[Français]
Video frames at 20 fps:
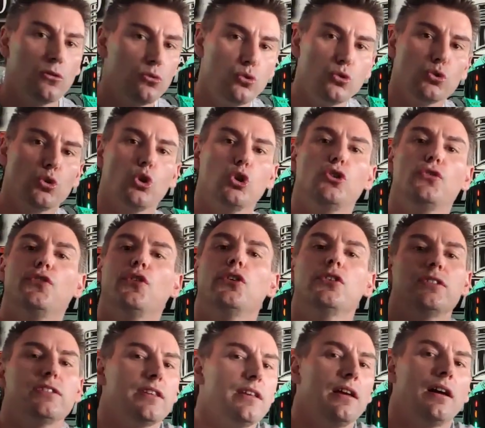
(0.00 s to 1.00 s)
Tout ce que je
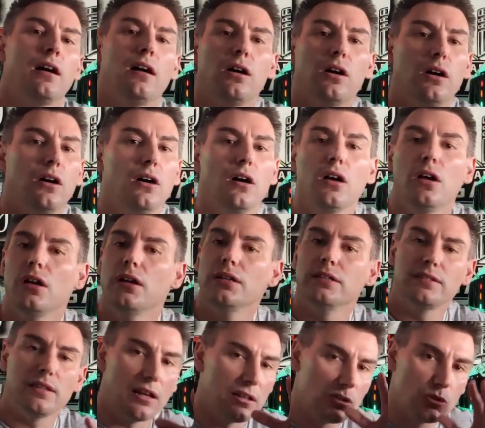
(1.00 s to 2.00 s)
veux, c'est... un
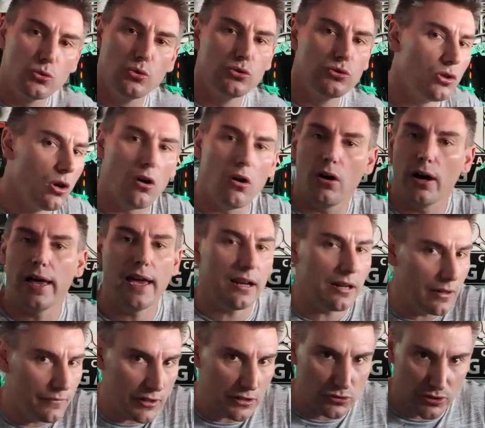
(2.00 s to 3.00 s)
c'est un scooter en
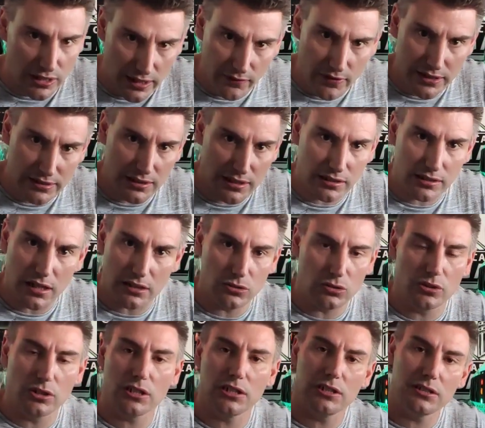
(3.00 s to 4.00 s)
règle avec sa,
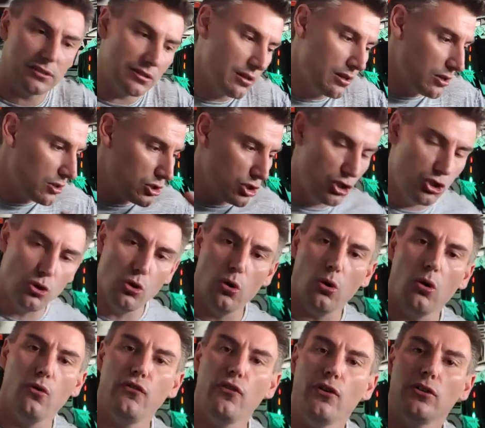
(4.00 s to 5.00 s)
carte grise. Je le
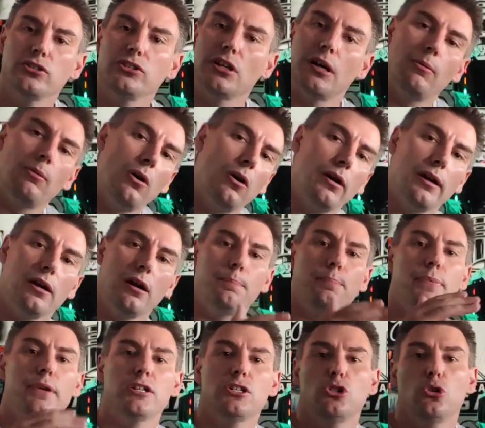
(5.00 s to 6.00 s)
refais entièrement et hop,
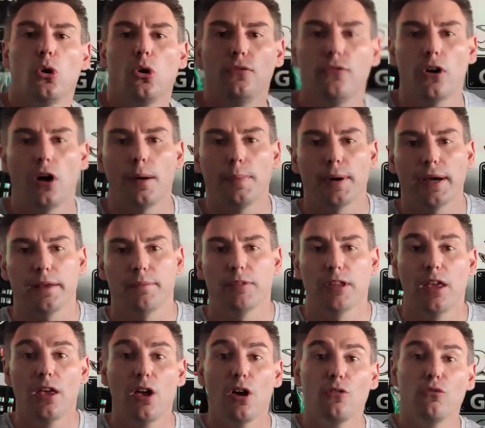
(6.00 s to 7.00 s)
et je le revends après.
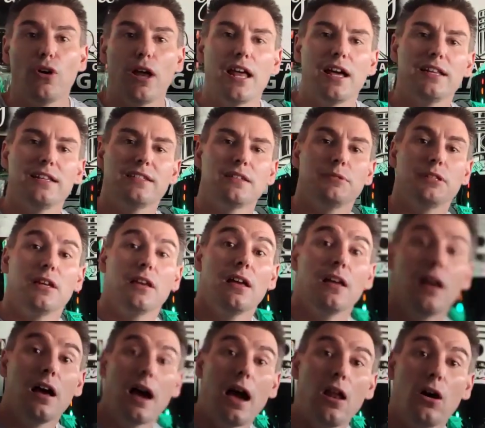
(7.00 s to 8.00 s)
Voilà les amis.
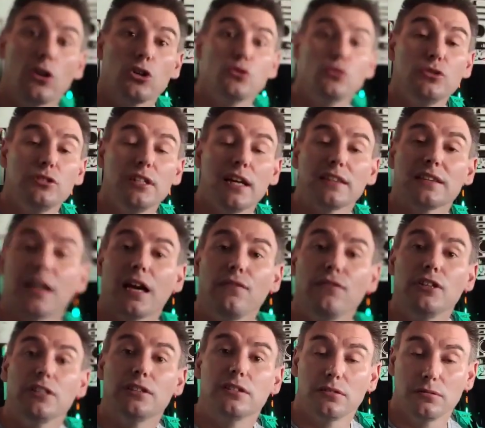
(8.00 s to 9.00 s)
Alors je vous dis à très
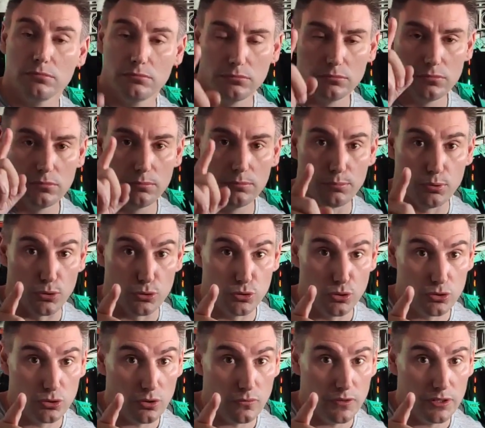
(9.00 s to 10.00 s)
vite pour
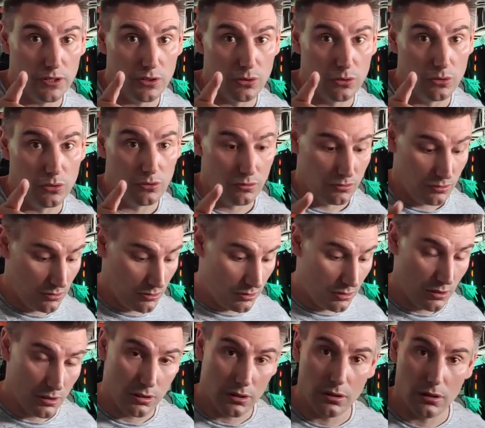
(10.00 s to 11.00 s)
d'autres vidéos.
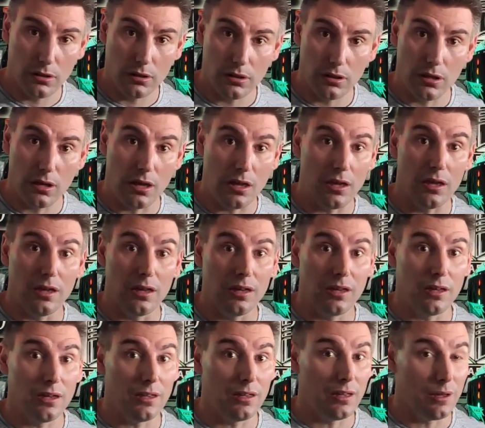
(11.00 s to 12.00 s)

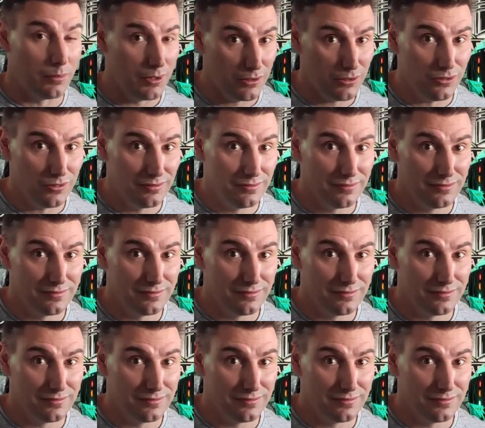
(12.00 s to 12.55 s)
Et à bientôt.